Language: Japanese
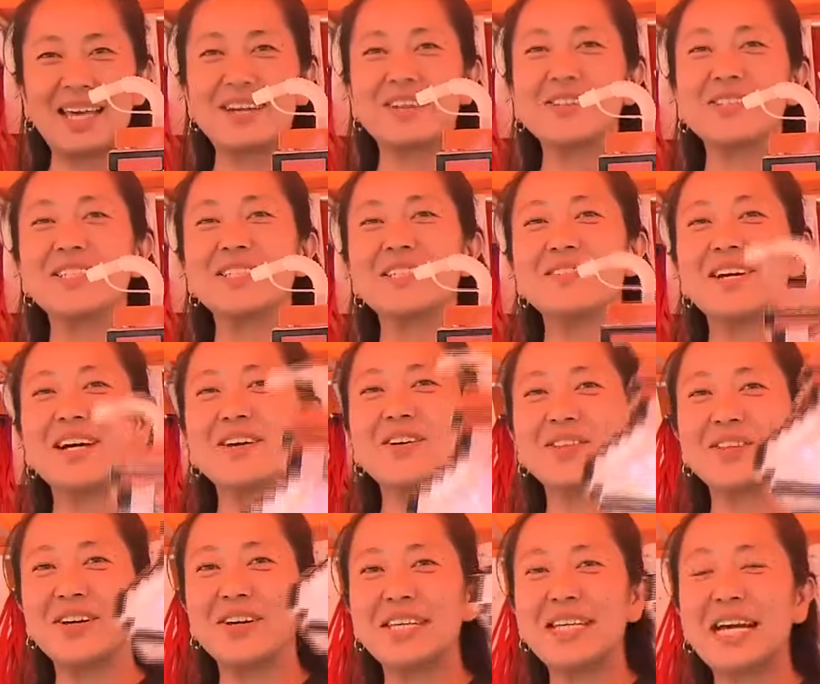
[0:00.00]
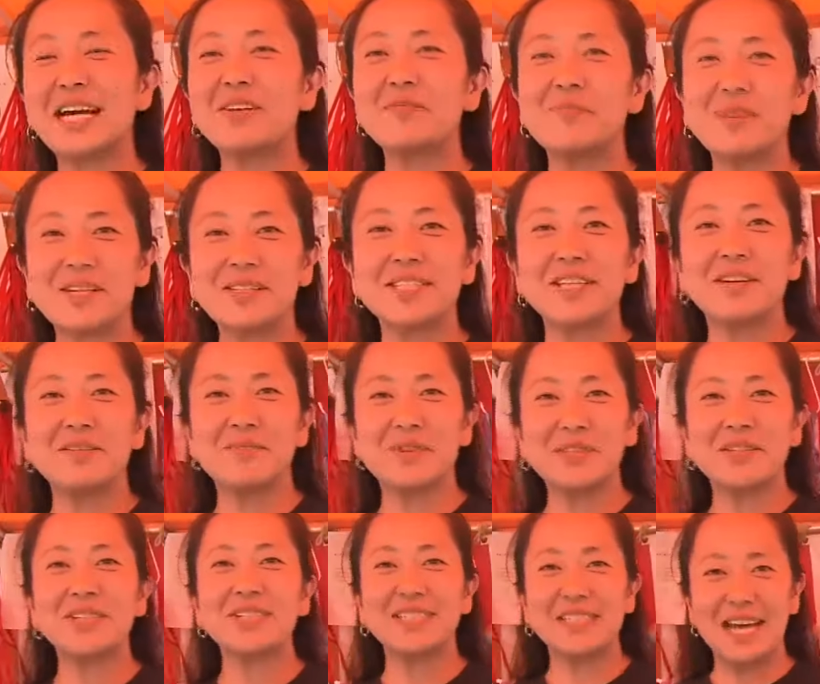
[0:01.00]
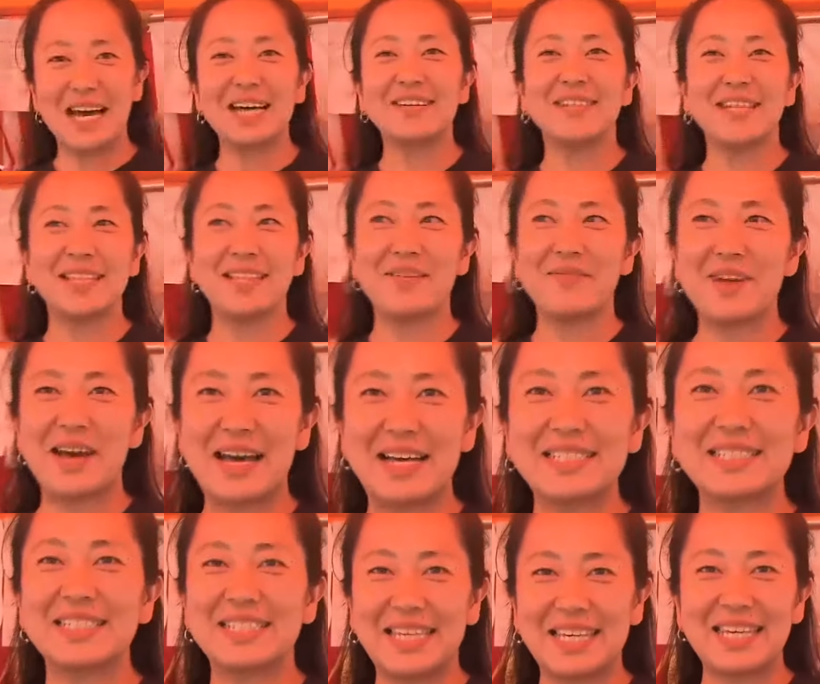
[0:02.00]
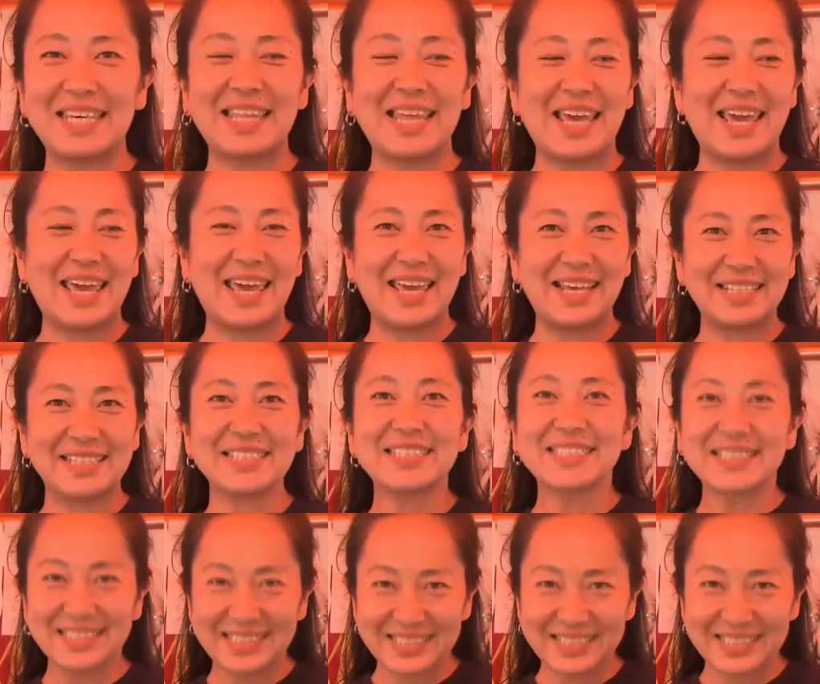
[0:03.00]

今年はこの光るピクセルボトルが売れてます。人気です。